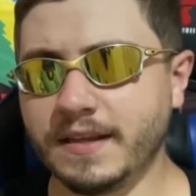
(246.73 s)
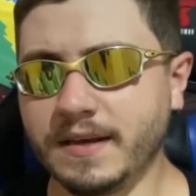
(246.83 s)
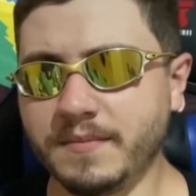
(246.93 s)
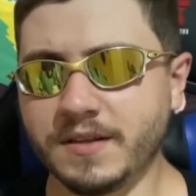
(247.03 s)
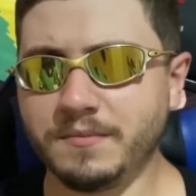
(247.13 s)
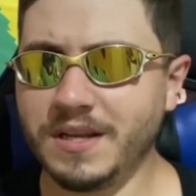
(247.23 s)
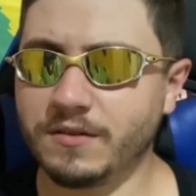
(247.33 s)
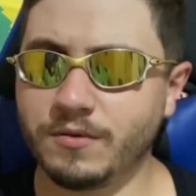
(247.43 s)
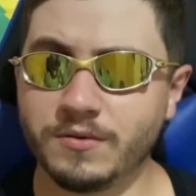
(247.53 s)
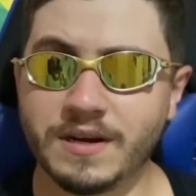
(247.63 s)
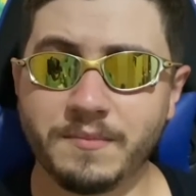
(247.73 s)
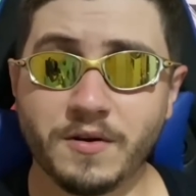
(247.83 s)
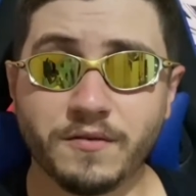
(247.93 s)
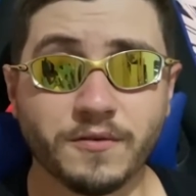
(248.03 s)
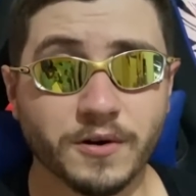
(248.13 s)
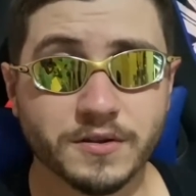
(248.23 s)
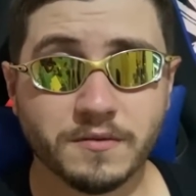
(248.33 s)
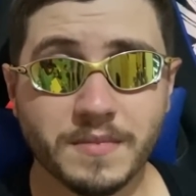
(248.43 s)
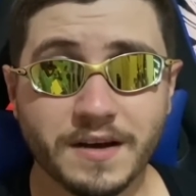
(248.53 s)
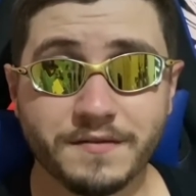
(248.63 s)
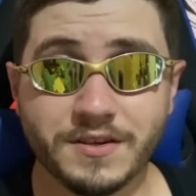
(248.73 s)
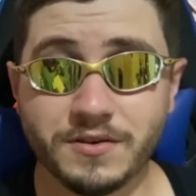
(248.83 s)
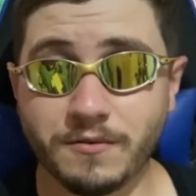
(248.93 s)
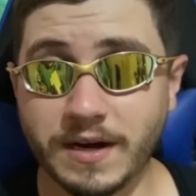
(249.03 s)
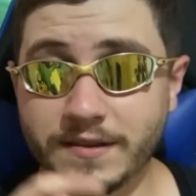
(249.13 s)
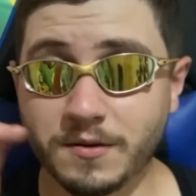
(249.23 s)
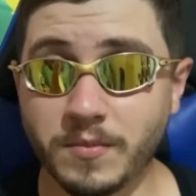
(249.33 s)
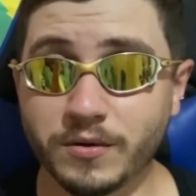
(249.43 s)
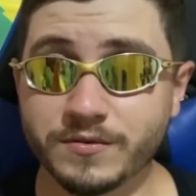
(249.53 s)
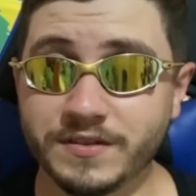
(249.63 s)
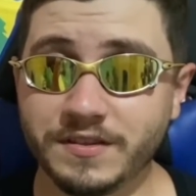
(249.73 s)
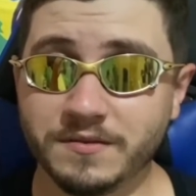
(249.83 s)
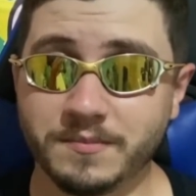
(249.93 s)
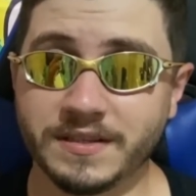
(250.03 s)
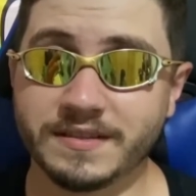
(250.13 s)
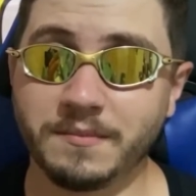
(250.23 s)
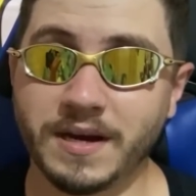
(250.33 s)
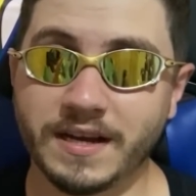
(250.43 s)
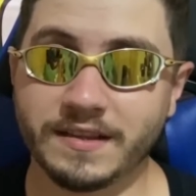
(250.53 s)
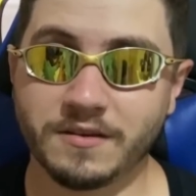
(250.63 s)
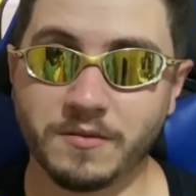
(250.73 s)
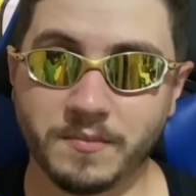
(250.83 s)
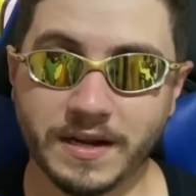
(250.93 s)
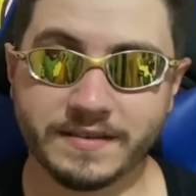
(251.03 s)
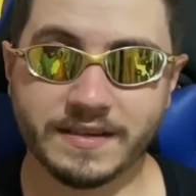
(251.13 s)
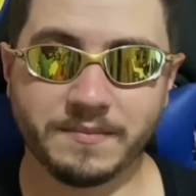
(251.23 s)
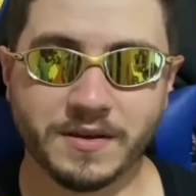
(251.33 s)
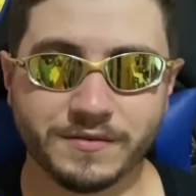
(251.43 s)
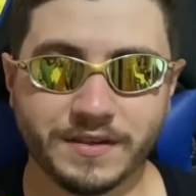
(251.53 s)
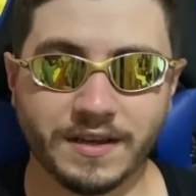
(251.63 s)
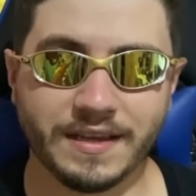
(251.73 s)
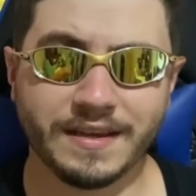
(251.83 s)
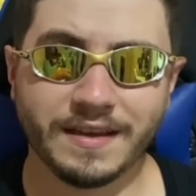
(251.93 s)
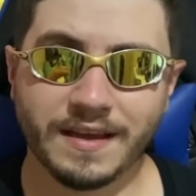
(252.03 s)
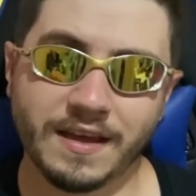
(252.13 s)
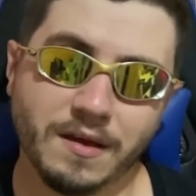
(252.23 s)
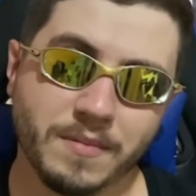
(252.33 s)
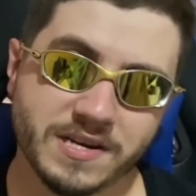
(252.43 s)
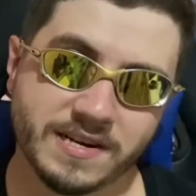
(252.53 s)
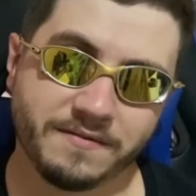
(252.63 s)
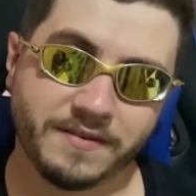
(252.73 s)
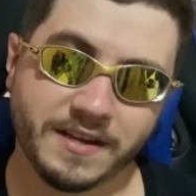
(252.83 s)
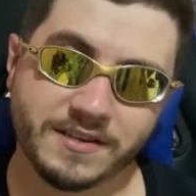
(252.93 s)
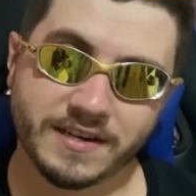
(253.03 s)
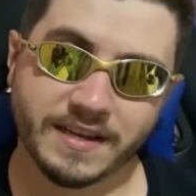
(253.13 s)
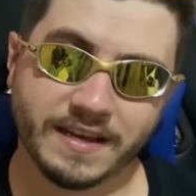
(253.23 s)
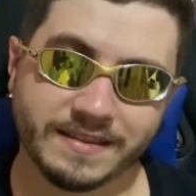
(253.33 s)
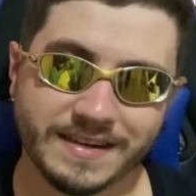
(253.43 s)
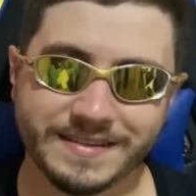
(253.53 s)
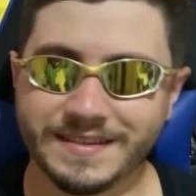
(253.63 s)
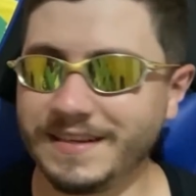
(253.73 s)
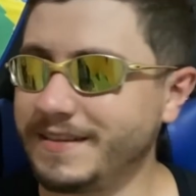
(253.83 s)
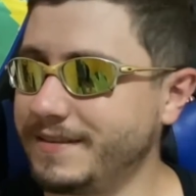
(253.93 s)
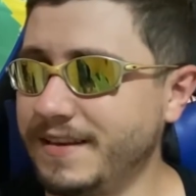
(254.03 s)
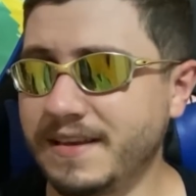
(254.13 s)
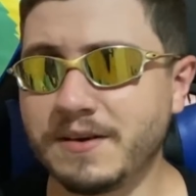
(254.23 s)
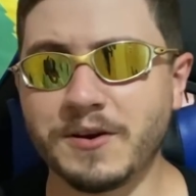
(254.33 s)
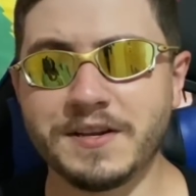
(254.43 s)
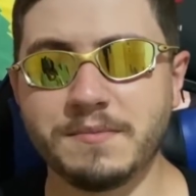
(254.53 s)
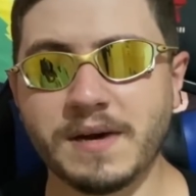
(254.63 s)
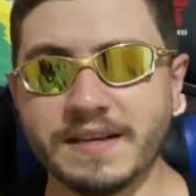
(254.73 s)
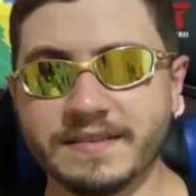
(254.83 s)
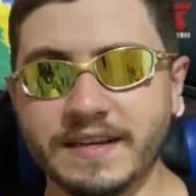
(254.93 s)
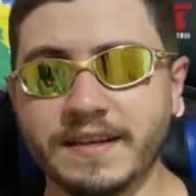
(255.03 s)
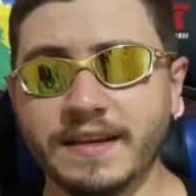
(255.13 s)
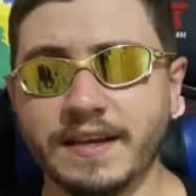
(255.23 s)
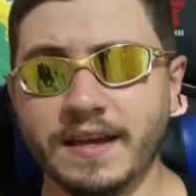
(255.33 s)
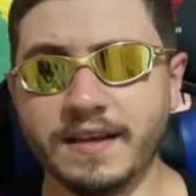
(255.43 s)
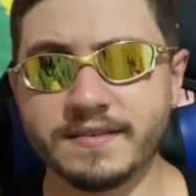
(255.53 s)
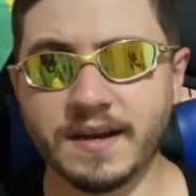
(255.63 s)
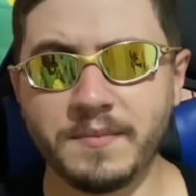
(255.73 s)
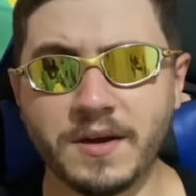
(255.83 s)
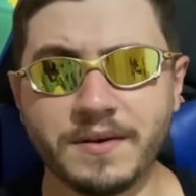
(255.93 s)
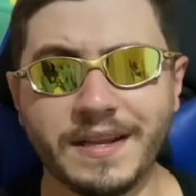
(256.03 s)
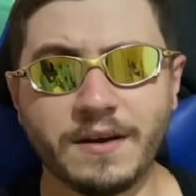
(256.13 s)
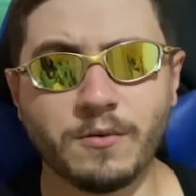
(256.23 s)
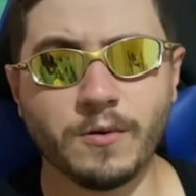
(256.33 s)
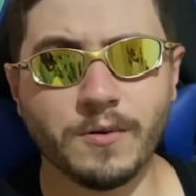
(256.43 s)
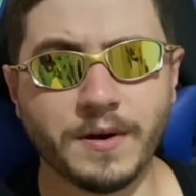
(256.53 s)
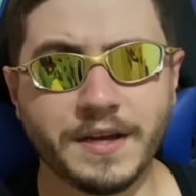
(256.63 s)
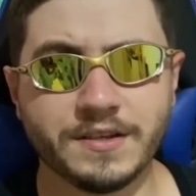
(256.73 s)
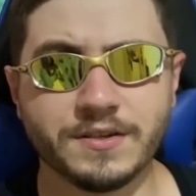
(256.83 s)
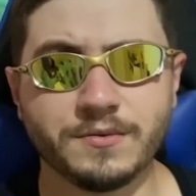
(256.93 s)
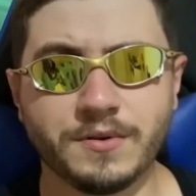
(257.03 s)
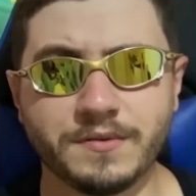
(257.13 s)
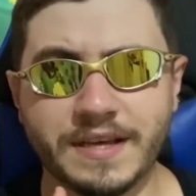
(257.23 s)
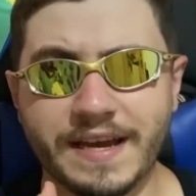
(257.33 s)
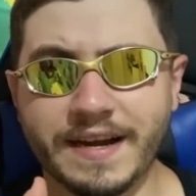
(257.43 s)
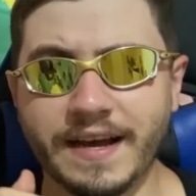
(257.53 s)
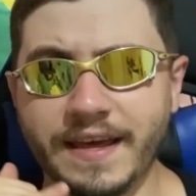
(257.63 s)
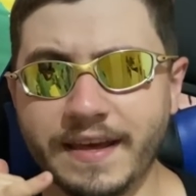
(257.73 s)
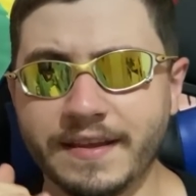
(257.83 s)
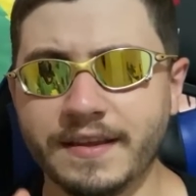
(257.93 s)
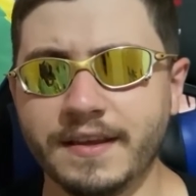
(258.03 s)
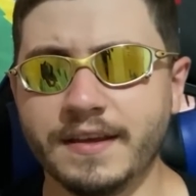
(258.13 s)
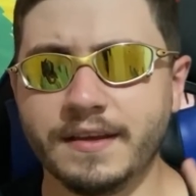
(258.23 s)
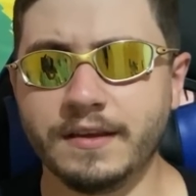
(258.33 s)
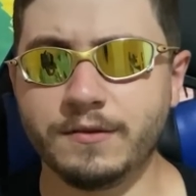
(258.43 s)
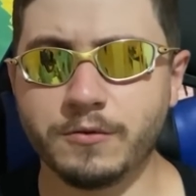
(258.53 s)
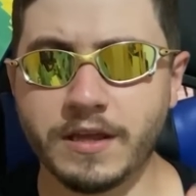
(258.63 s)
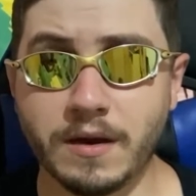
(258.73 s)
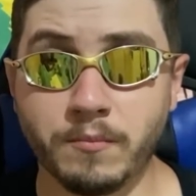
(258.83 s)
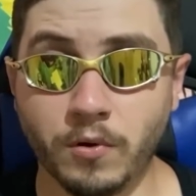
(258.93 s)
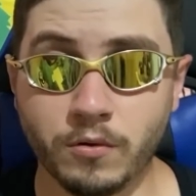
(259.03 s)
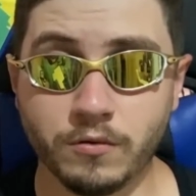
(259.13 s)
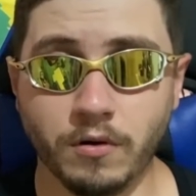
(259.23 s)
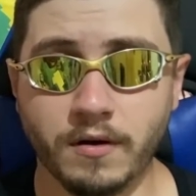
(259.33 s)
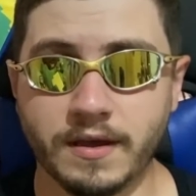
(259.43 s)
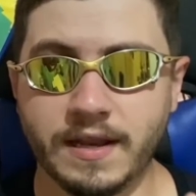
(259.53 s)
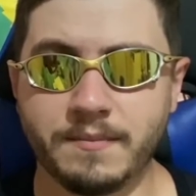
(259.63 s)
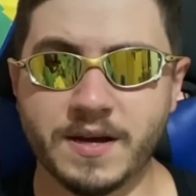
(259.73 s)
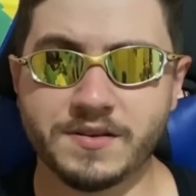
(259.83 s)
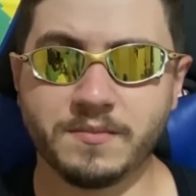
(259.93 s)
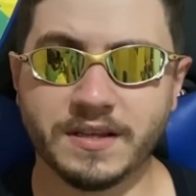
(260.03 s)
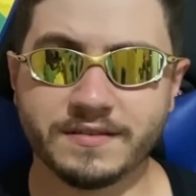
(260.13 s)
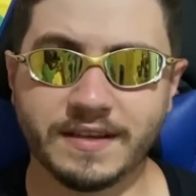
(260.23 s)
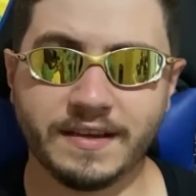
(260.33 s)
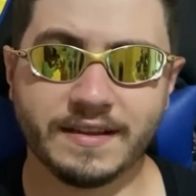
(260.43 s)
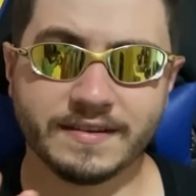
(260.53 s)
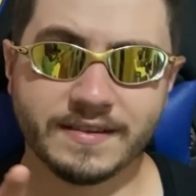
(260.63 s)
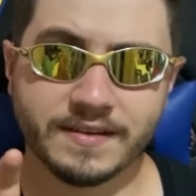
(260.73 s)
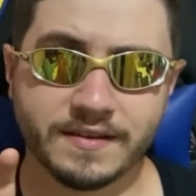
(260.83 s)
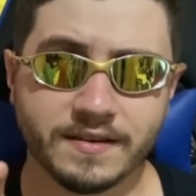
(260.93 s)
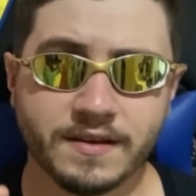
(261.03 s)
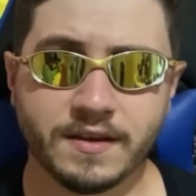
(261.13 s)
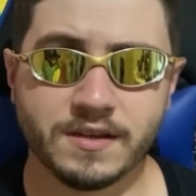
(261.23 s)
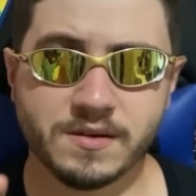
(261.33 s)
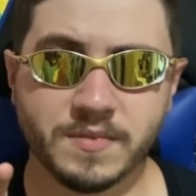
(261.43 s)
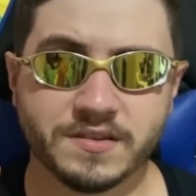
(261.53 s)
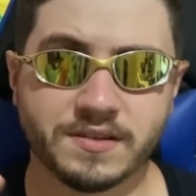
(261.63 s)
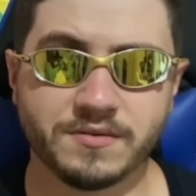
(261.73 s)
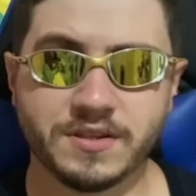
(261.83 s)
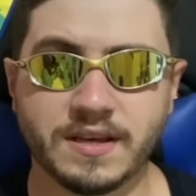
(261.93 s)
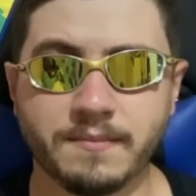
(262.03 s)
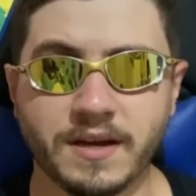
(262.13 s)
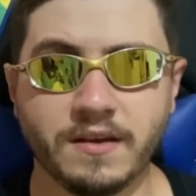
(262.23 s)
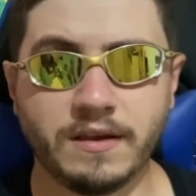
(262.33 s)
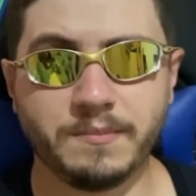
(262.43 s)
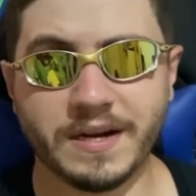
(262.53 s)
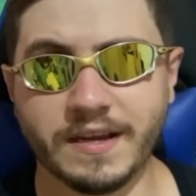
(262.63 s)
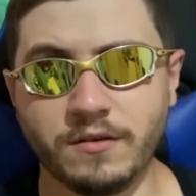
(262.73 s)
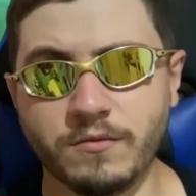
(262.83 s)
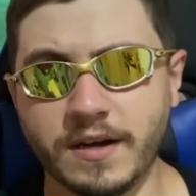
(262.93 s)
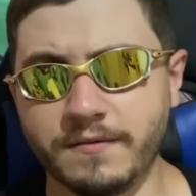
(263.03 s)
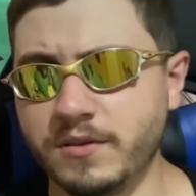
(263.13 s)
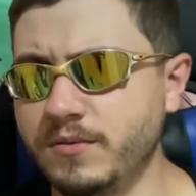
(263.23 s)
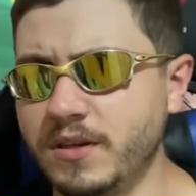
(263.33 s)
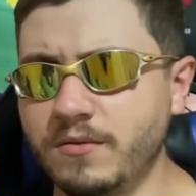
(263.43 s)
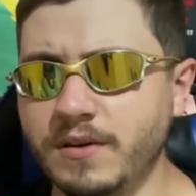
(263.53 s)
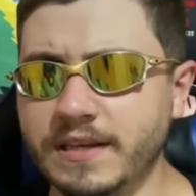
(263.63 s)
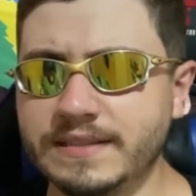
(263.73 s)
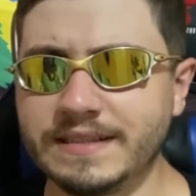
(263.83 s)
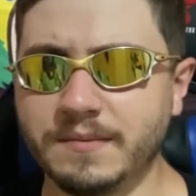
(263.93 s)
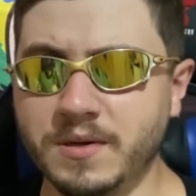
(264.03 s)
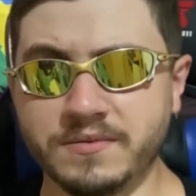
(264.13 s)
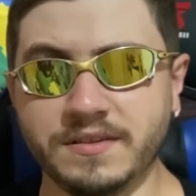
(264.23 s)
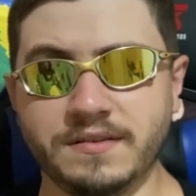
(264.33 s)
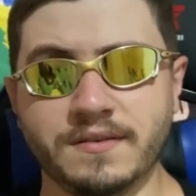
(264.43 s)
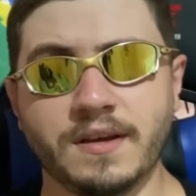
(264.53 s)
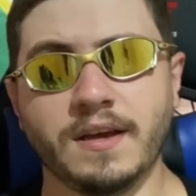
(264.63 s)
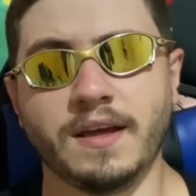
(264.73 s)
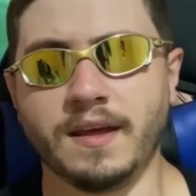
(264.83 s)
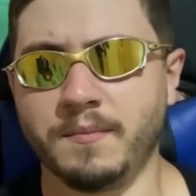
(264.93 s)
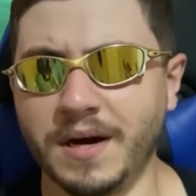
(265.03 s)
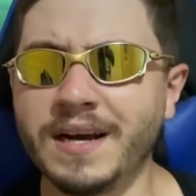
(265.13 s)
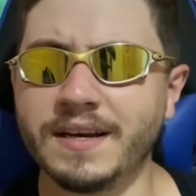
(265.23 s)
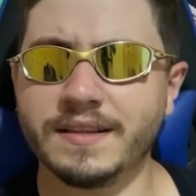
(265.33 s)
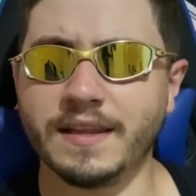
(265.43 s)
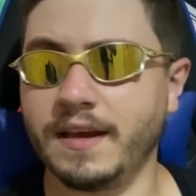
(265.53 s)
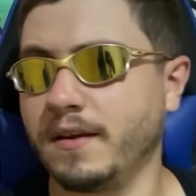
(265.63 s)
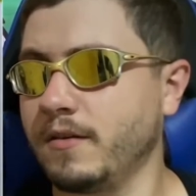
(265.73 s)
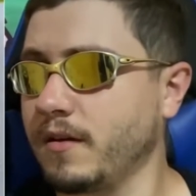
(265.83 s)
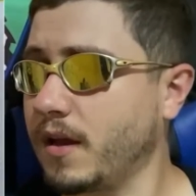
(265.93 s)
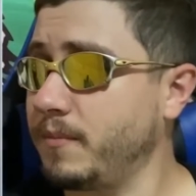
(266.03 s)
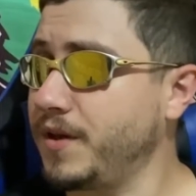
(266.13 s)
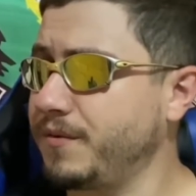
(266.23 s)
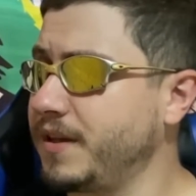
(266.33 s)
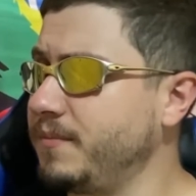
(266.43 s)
né, mano? Miniatura do caminhão Photon barra 24, baúzinho. Pensa que bacana comprar esse caminhãozinho aí, rebaixar a frente, arquear a traseira, seria da hora demais, né? Esse caminhão, ele é um concorrente do Hyundai HR e do Kia Bongo. Ele é mais ou menos aí nessa dimensão de tamanho aí, para quem nunca viu e não conhece esse caminhãozinho. Bacana, né? Caminhão aí,